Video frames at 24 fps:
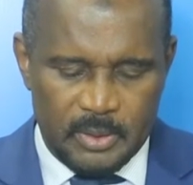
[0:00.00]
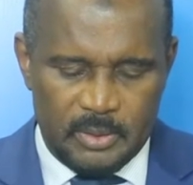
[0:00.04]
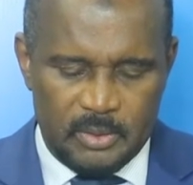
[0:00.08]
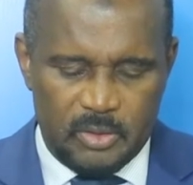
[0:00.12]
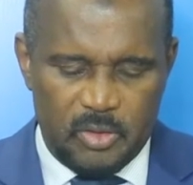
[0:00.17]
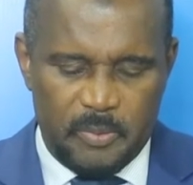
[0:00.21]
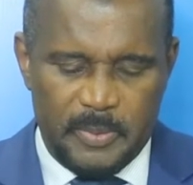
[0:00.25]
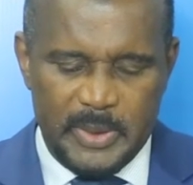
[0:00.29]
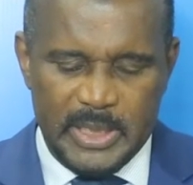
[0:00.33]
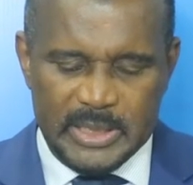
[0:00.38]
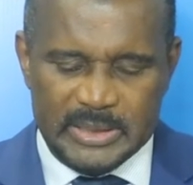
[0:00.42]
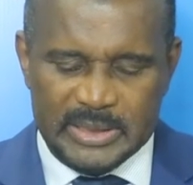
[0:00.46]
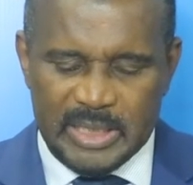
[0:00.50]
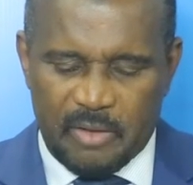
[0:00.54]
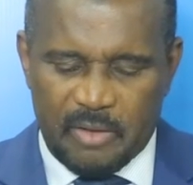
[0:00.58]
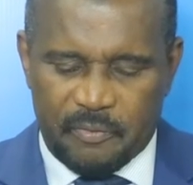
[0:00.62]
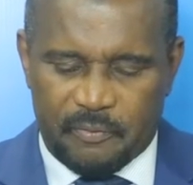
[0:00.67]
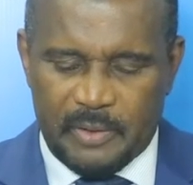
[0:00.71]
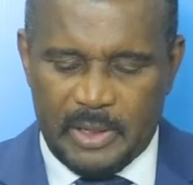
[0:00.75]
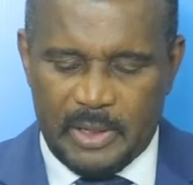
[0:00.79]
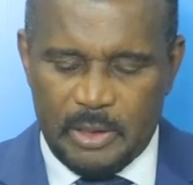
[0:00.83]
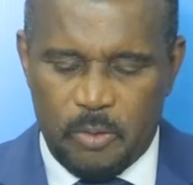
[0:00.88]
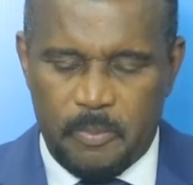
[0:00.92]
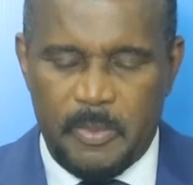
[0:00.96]
Le ministre a
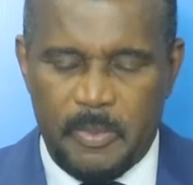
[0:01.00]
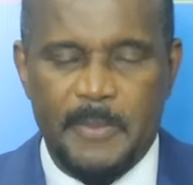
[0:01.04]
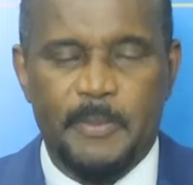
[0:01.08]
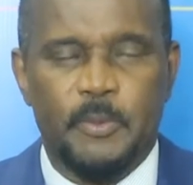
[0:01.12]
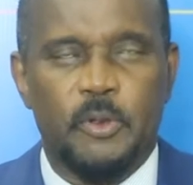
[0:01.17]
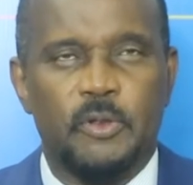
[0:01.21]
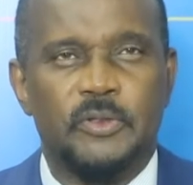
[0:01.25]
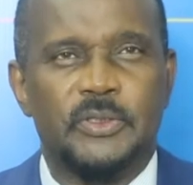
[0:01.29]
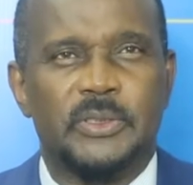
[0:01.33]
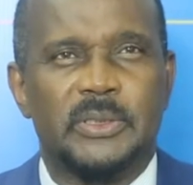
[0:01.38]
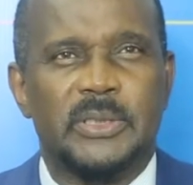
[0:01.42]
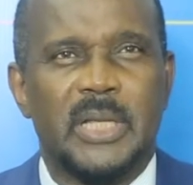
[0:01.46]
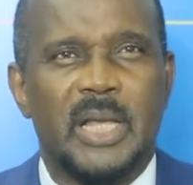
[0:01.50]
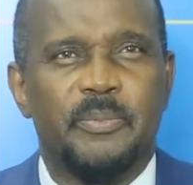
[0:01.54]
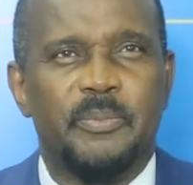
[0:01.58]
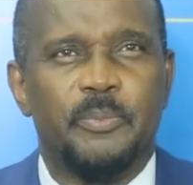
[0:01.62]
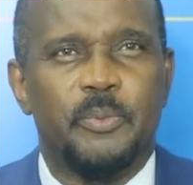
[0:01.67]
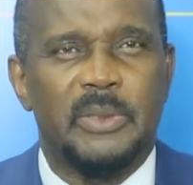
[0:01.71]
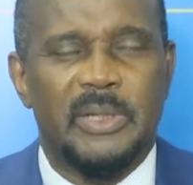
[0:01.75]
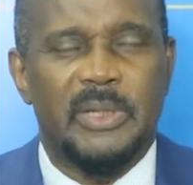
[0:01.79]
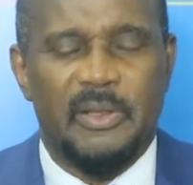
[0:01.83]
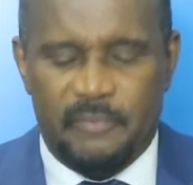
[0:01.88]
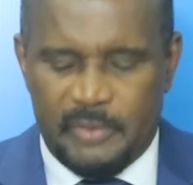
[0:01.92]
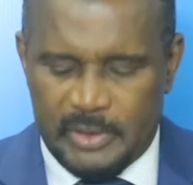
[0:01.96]
fait le même constat
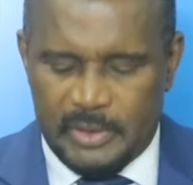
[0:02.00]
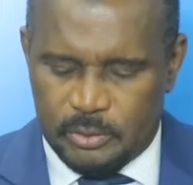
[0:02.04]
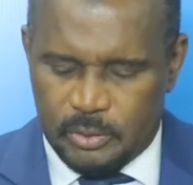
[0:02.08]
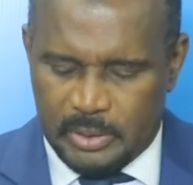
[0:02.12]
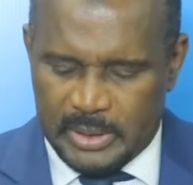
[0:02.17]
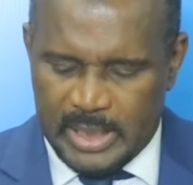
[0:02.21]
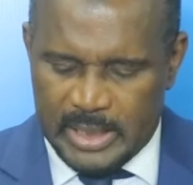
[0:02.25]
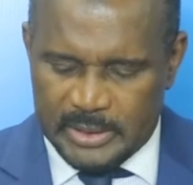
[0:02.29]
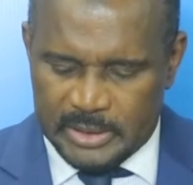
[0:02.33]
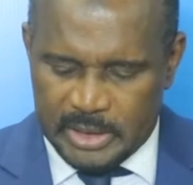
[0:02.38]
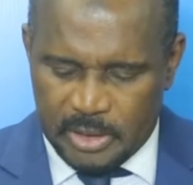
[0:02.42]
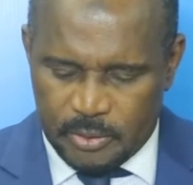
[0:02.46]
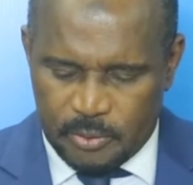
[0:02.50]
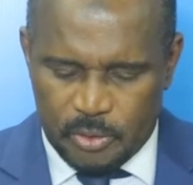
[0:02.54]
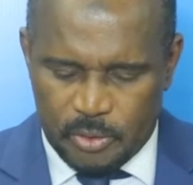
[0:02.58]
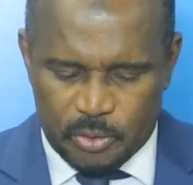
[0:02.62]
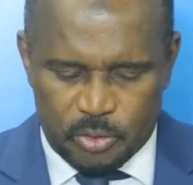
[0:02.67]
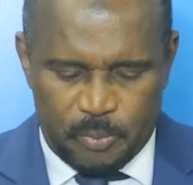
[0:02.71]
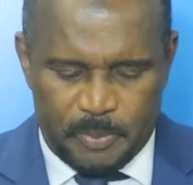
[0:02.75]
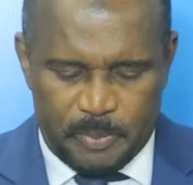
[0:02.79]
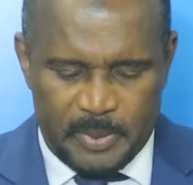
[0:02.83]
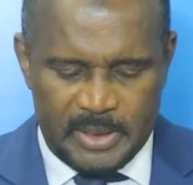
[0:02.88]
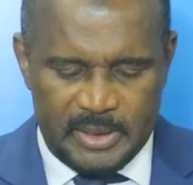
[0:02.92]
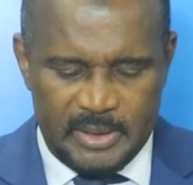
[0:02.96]
pour les villes de l'intérieur
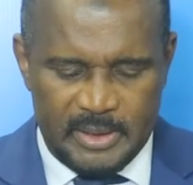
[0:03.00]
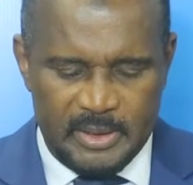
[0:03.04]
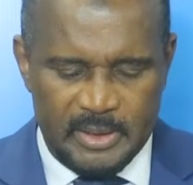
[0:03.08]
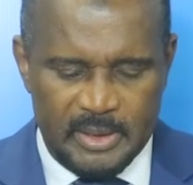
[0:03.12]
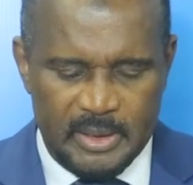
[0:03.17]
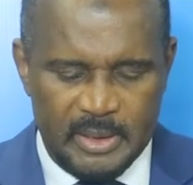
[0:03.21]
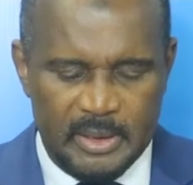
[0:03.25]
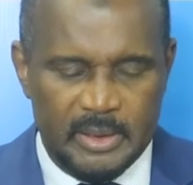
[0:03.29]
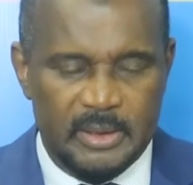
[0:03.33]
du pays,